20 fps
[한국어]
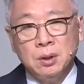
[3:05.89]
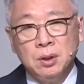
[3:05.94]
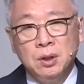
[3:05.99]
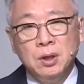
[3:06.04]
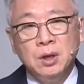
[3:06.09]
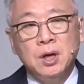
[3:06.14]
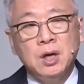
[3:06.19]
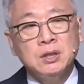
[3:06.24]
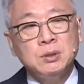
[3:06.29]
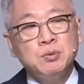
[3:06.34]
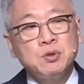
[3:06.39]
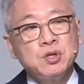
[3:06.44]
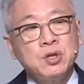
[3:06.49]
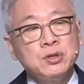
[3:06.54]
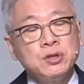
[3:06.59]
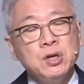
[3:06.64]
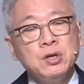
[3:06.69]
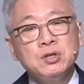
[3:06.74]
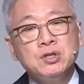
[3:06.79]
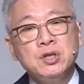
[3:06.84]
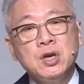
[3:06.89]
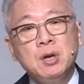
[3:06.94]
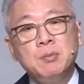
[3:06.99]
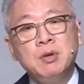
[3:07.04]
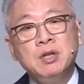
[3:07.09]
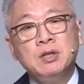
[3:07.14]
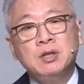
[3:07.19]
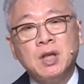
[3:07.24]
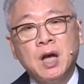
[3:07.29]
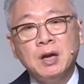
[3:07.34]
기억하십시오. 성령
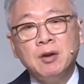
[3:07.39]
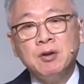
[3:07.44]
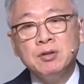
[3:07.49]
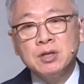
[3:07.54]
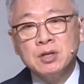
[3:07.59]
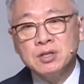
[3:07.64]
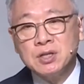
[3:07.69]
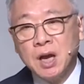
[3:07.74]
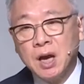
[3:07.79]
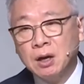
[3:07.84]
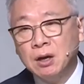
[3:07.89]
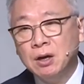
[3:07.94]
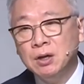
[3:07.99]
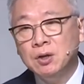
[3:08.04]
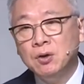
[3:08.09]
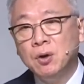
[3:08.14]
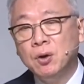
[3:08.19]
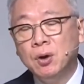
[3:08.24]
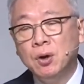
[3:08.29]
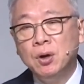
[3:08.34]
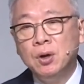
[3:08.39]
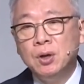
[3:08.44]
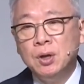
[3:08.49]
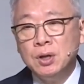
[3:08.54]
체험은 단회적 사건이요.